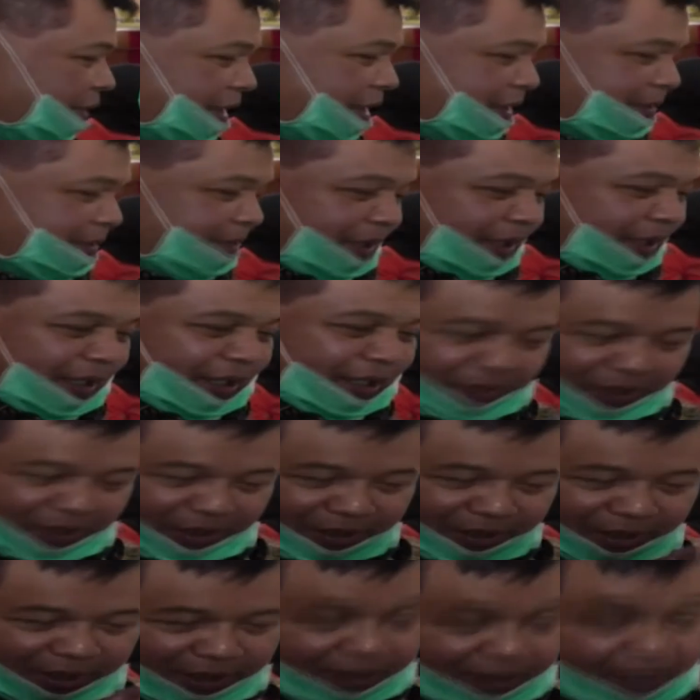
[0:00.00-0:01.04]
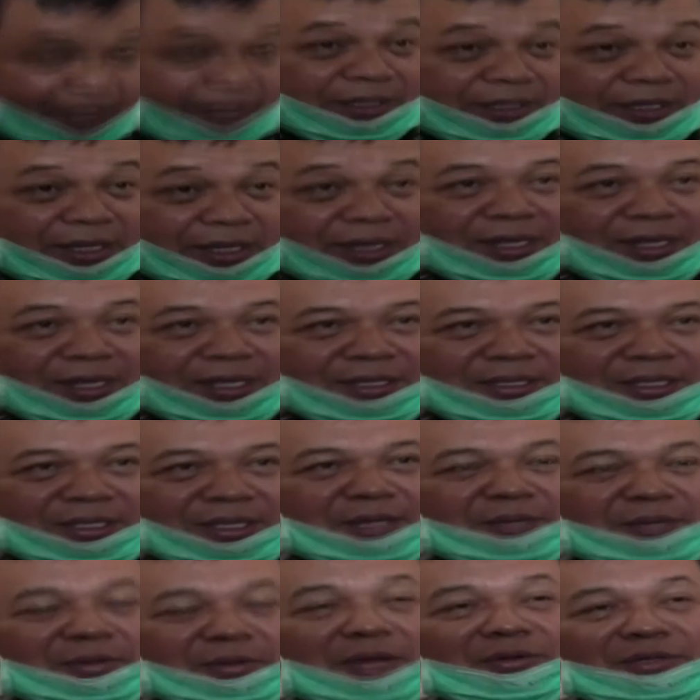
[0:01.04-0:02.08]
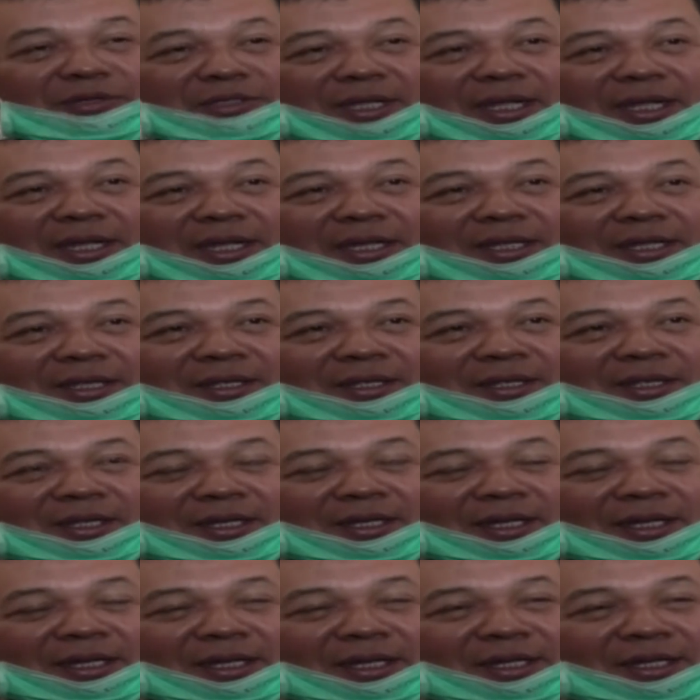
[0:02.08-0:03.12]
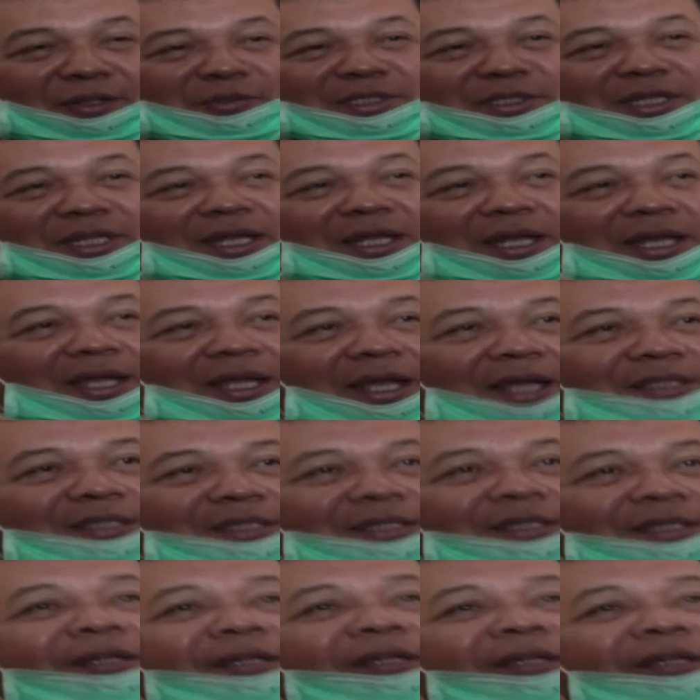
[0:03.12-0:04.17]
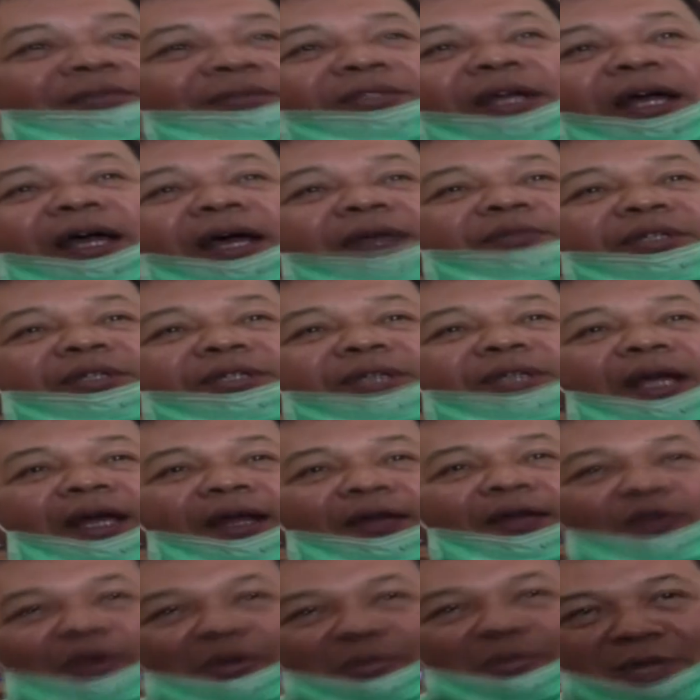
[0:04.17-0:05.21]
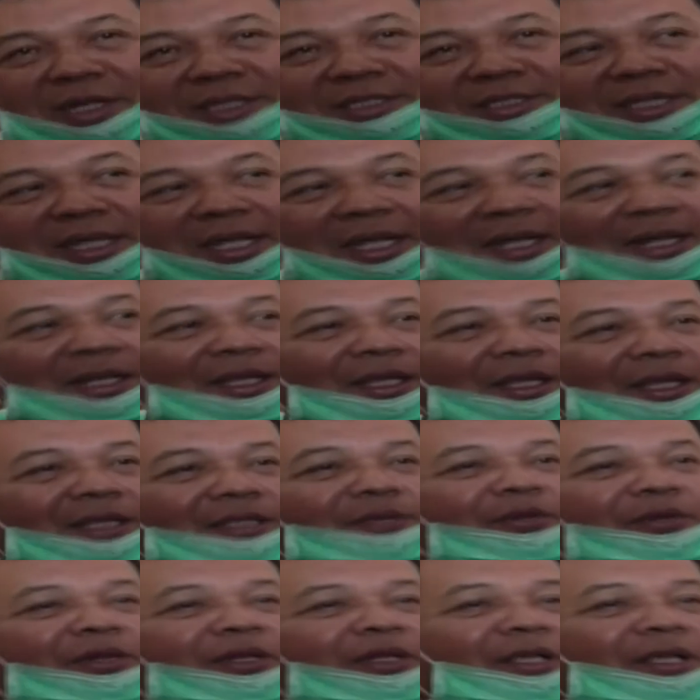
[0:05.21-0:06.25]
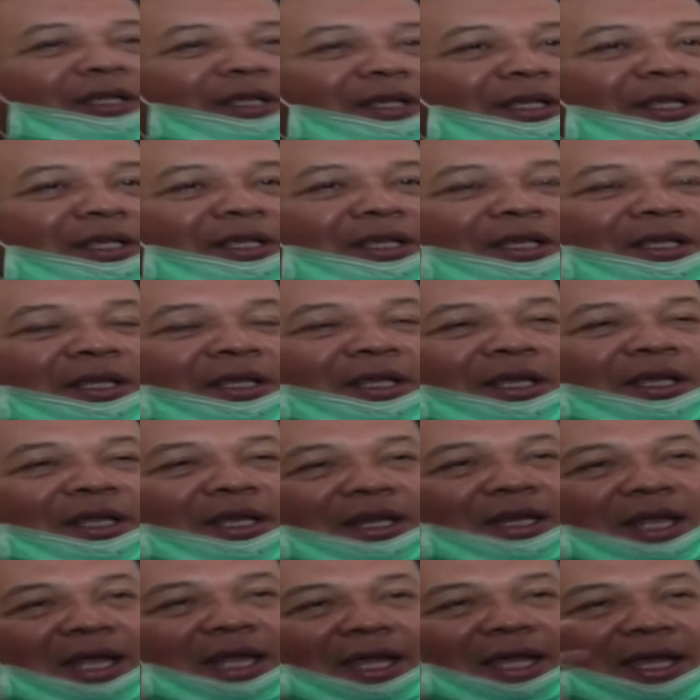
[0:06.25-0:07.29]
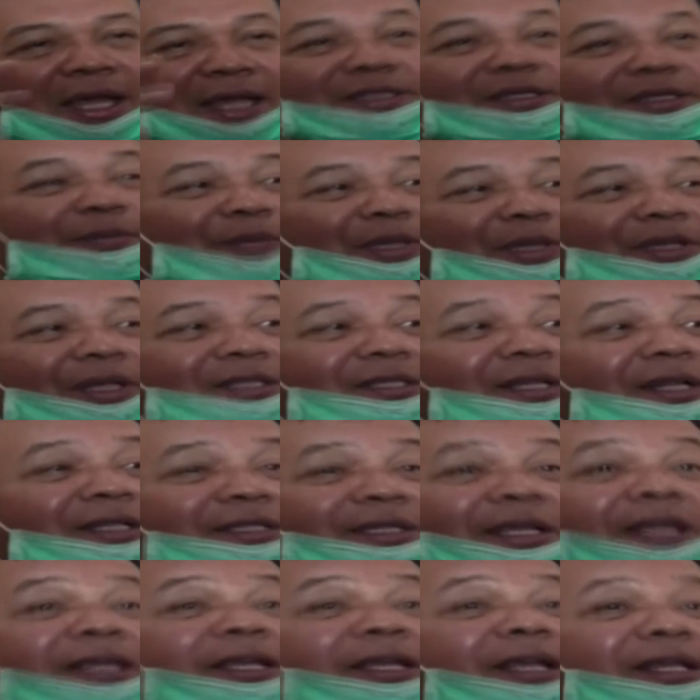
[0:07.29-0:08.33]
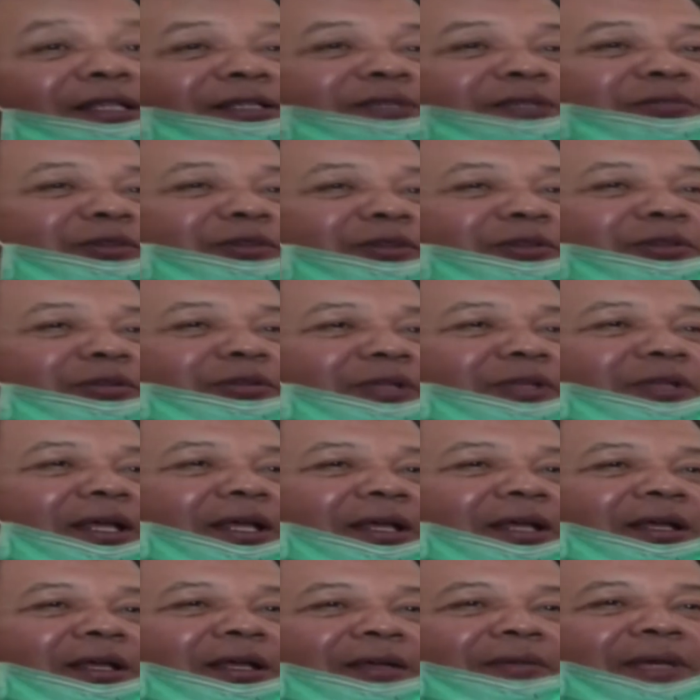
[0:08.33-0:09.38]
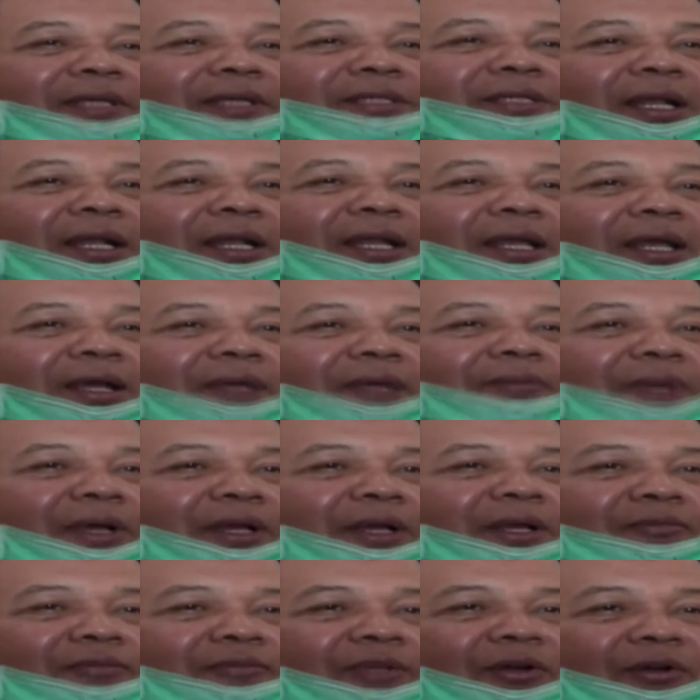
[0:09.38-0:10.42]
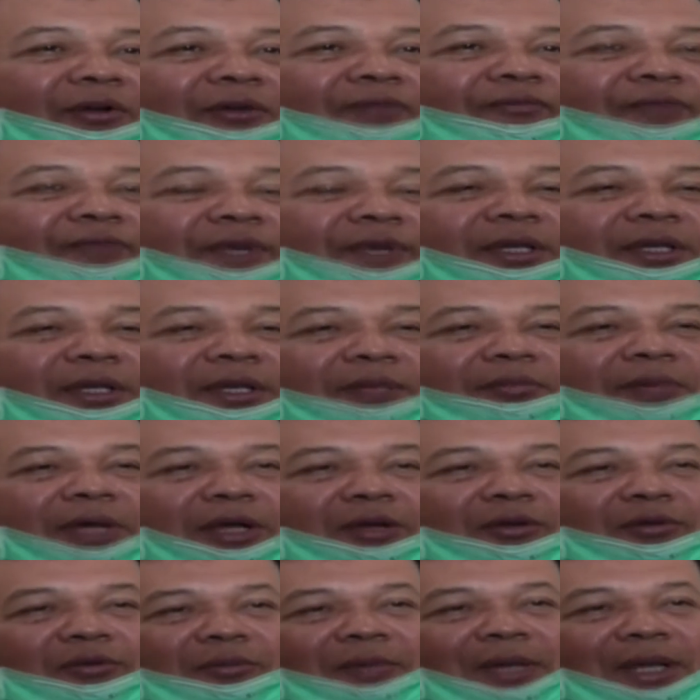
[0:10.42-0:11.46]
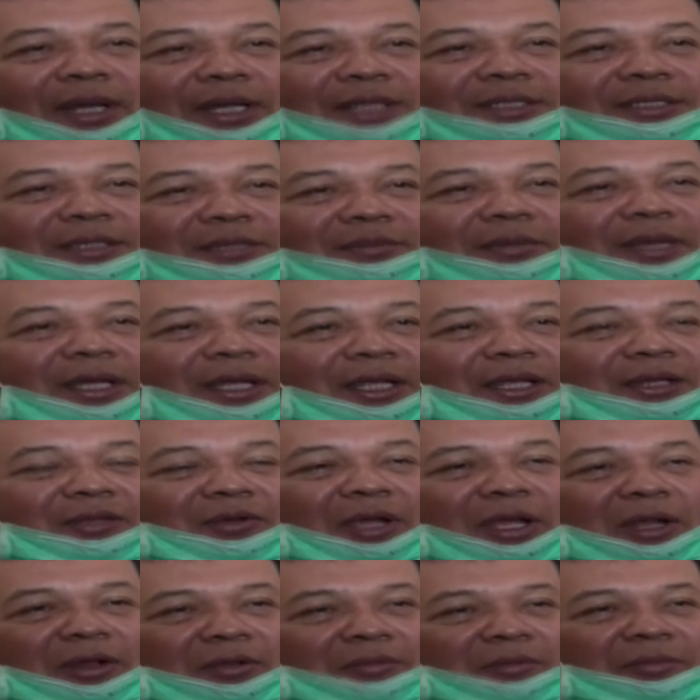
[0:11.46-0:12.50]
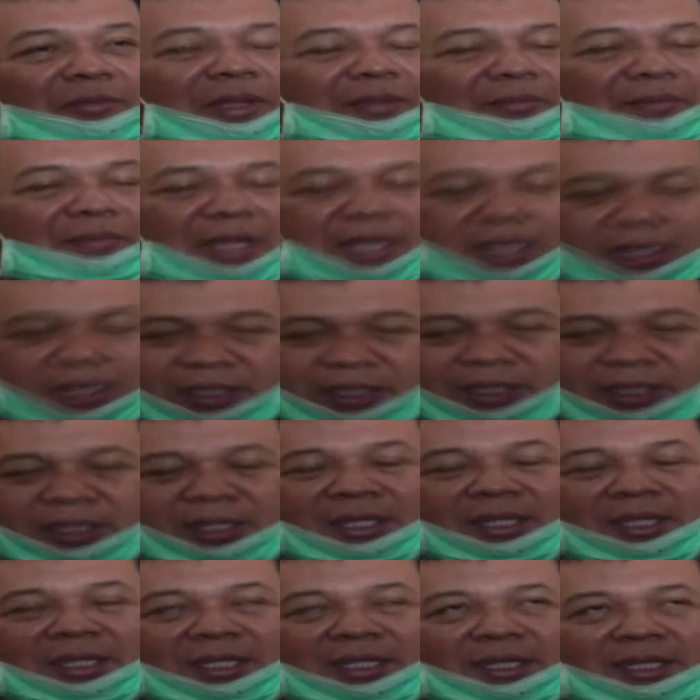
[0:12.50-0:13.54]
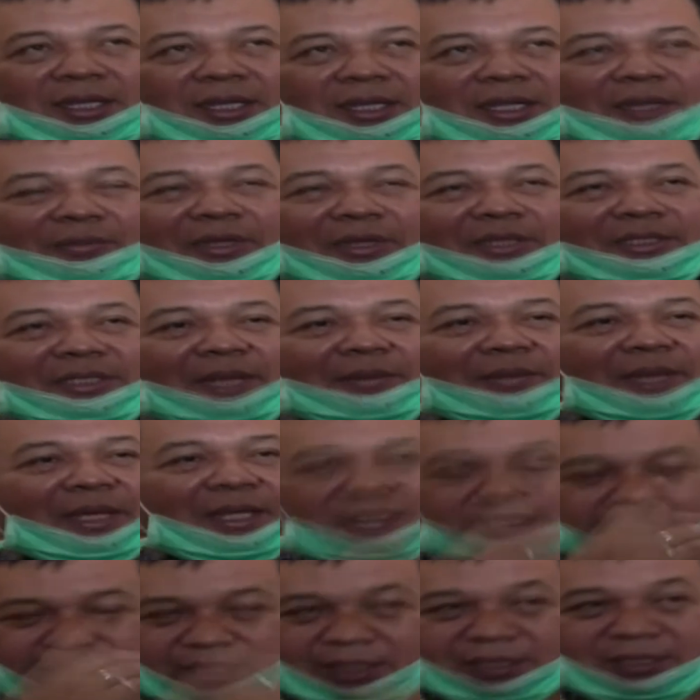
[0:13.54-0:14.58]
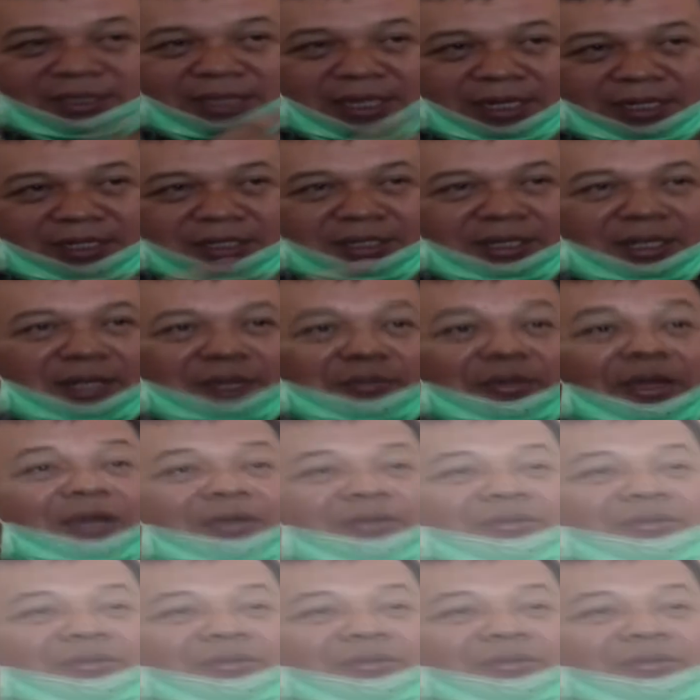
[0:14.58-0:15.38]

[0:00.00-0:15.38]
Kapolres, Pak Dandi, Bajari, dan yang lainnya ini bagus sekali. Dan itu mesti digagas, misalkan bisa dua bulan sekali seperti ini. Ini akan cepat terselesaikan sebetulnya masalah pandemi COVID Bandung Barat Cimahi itu kalau memang ini kebersamaannya terjalin dengan